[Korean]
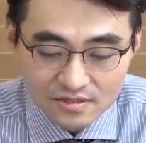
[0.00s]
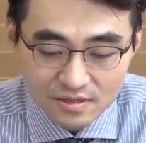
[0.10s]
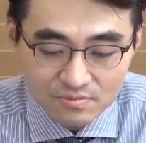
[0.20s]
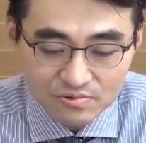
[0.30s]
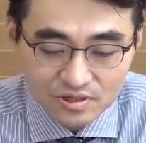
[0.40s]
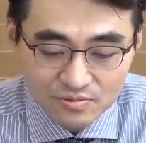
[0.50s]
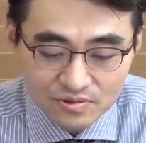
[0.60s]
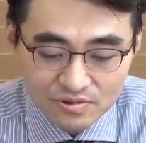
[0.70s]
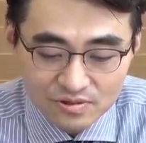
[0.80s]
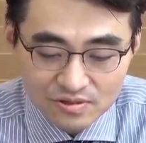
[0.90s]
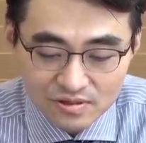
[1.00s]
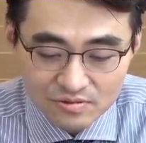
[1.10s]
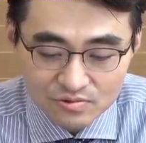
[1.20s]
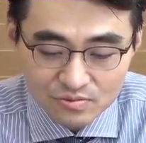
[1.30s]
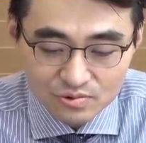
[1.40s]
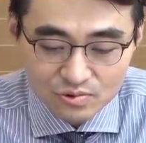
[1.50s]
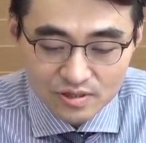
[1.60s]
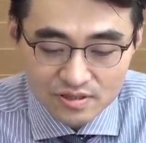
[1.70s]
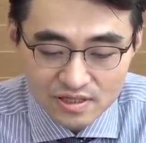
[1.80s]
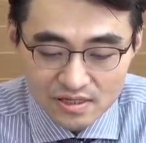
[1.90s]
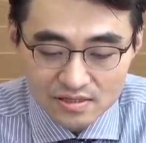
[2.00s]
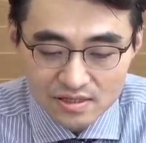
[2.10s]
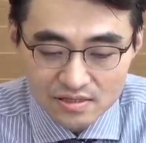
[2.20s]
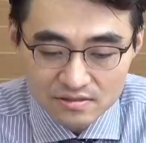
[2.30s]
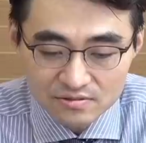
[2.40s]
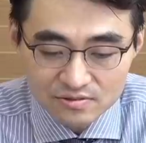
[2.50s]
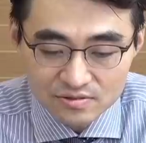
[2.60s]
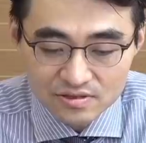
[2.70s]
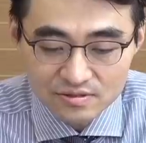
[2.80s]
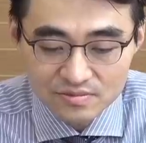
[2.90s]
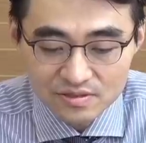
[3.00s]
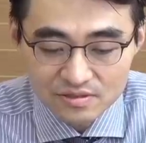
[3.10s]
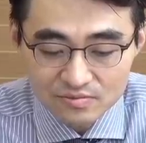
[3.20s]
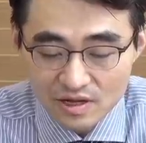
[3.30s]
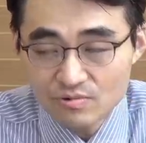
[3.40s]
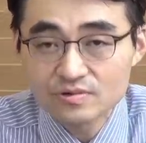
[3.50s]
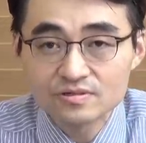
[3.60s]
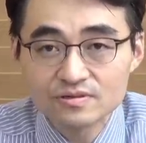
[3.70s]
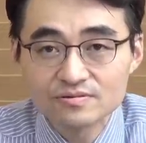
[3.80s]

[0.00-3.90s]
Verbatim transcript: 3분기부터는 일단 좀 좋아지지 않을까 이런 좀 그림들이 좀 나오고 있어요.